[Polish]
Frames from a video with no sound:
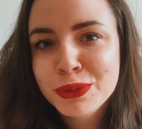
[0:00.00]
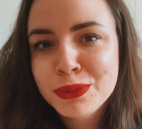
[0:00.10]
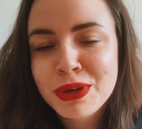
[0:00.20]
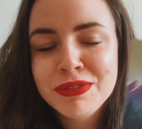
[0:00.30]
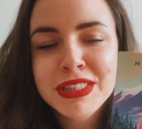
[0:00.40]

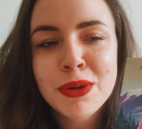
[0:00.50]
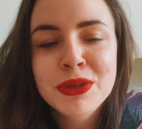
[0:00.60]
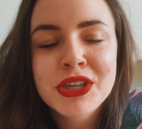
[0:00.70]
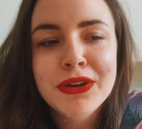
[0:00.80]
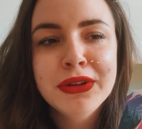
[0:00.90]
które
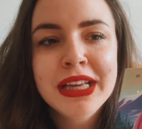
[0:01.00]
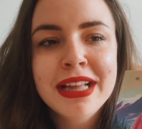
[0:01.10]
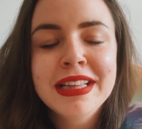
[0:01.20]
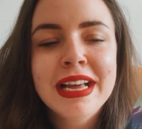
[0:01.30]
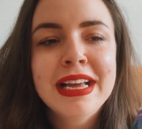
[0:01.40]
widziały, że
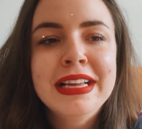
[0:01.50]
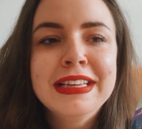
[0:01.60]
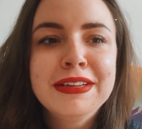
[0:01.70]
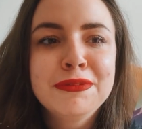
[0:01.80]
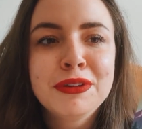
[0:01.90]
jadę
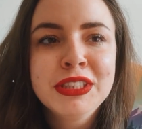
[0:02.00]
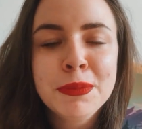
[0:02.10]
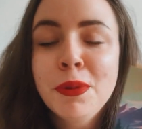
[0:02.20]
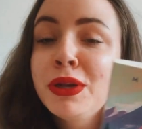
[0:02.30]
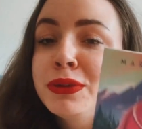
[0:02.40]

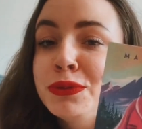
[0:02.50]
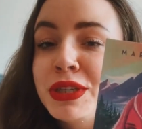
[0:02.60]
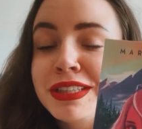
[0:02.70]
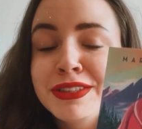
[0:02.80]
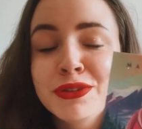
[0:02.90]
właśnie po
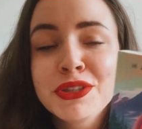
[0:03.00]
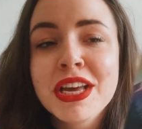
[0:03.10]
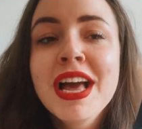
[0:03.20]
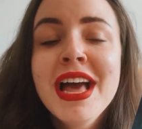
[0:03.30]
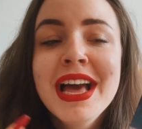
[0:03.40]
lekturze tej książki,